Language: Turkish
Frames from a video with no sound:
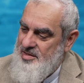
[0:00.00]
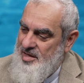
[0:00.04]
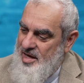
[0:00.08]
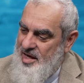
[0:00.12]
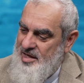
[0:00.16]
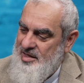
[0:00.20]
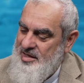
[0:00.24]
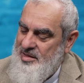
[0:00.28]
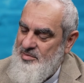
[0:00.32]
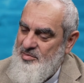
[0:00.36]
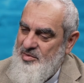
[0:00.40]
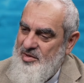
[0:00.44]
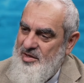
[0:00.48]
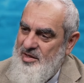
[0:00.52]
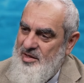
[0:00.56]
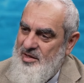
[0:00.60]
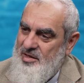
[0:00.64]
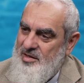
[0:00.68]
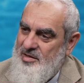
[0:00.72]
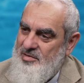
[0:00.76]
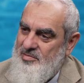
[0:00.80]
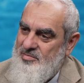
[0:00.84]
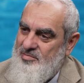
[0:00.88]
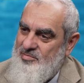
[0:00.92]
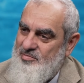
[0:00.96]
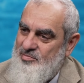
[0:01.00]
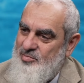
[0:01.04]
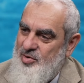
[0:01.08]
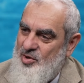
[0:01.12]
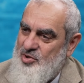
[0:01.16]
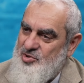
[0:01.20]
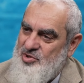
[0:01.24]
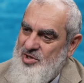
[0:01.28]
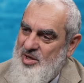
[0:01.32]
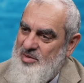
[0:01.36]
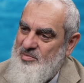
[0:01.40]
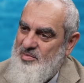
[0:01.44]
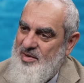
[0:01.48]
hanımı
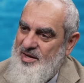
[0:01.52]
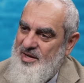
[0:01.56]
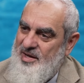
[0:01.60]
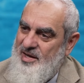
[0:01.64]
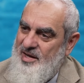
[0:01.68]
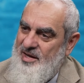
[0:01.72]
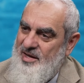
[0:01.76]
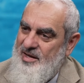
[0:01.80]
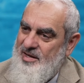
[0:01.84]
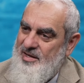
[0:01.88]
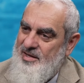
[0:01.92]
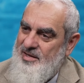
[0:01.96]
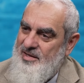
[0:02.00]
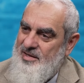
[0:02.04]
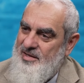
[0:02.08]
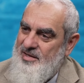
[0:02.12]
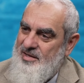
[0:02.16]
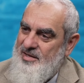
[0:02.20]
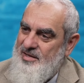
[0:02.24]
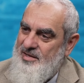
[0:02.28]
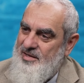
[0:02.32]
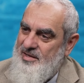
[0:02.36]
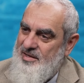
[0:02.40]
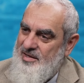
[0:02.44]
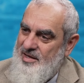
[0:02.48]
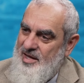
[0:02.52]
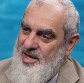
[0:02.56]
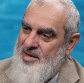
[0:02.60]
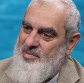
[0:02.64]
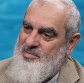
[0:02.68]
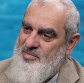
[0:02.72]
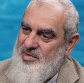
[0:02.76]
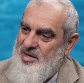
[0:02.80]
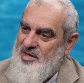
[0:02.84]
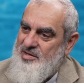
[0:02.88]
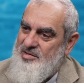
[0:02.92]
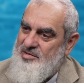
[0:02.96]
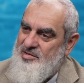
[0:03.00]
boşamaya
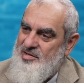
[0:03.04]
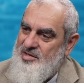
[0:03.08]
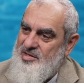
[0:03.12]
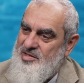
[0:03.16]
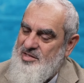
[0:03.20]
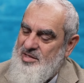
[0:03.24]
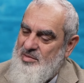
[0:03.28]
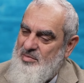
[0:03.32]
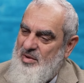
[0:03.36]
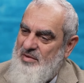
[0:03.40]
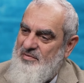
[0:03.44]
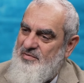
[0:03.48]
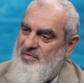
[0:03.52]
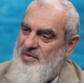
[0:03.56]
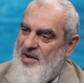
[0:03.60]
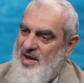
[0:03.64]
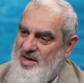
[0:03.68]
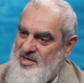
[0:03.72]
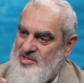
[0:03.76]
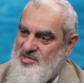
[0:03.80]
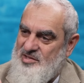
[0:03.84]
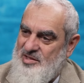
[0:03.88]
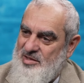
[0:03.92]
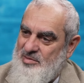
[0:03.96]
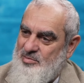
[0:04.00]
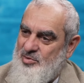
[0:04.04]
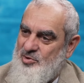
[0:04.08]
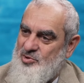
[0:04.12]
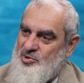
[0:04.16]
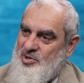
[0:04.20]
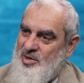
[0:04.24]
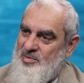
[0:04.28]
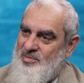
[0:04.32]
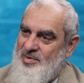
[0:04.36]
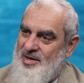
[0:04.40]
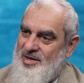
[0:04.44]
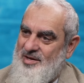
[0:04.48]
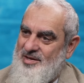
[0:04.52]
emrettiği zaman farzdır
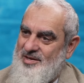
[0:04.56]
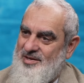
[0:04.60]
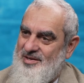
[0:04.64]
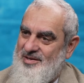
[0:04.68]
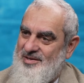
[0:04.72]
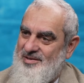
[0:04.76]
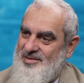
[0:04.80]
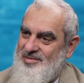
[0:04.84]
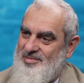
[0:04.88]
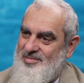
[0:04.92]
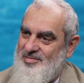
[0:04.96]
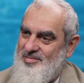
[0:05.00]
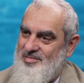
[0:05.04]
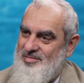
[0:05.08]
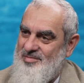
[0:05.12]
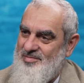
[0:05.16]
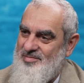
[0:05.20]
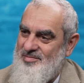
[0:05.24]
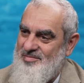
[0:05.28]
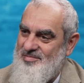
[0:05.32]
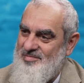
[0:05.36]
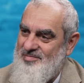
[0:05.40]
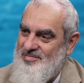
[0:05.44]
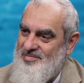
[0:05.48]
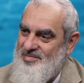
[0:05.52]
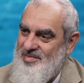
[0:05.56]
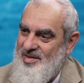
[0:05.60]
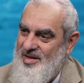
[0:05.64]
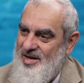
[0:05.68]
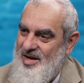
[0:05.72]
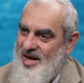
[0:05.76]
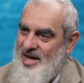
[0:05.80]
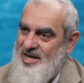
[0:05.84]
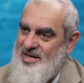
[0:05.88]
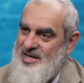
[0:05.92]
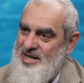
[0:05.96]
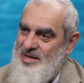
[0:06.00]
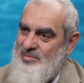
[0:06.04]
boşamak. Evet.
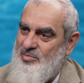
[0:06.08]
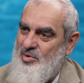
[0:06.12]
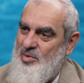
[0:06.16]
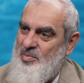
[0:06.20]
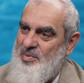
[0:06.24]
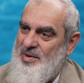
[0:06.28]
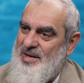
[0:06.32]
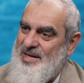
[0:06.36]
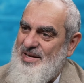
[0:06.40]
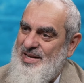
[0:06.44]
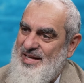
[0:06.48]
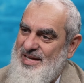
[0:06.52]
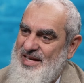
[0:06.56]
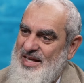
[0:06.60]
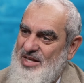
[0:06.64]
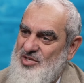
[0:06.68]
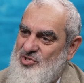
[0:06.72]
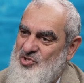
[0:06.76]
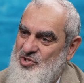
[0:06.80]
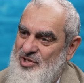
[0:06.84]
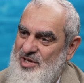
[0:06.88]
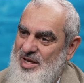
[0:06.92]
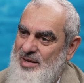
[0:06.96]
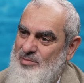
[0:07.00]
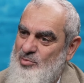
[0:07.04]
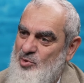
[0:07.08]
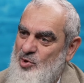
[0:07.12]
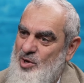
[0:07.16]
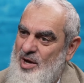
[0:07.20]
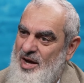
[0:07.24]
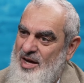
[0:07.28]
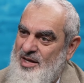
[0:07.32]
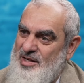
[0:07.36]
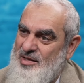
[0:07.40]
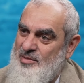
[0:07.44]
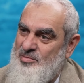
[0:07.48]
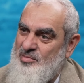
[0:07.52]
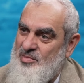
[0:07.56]
Anne baba ile geçinemiyor
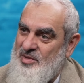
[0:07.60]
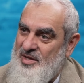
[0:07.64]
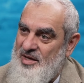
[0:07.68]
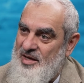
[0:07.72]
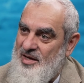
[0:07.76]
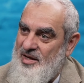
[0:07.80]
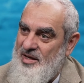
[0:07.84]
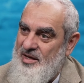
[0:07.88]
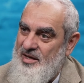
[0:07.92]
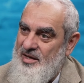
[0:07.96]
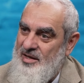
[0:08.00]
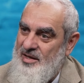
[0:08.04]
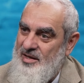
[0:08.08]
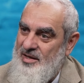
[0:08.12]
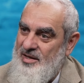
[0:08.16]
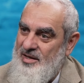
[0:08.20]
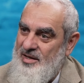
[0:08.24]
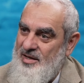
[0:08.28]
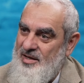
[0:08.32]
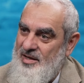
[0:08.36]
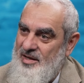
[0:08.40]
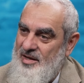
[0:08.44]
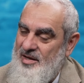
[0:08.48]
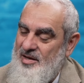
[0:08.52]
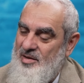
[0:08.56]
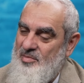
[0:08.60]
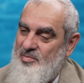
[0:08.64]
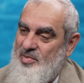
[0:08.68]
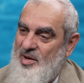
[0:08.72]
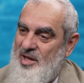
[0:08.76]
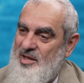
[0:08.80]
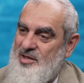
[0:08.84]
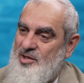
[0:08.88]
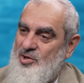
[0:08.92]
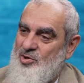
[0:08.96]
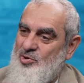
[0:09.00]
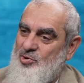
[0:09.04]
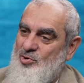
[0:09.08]
hanım diye
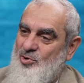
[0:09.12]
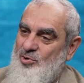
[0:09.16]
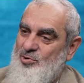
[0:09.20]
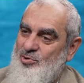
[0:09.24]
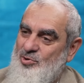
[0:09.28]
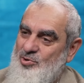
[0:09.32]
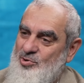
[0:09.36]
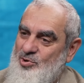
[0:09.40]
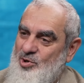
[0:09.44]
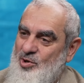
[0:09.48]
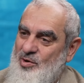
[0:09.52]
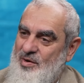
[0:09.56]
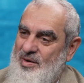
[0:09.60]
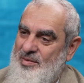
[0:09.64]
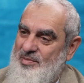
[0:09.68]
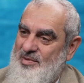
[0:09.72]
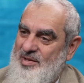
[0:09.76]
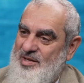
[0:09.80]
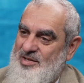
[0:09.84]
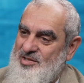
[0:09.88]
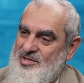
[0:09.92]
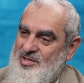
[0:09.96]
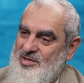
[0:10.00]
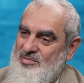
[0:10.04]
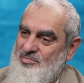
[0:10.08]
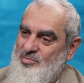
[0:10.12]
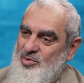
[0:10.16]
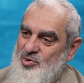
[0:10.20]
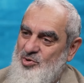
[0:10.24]
paldır küldür dövebilirsin,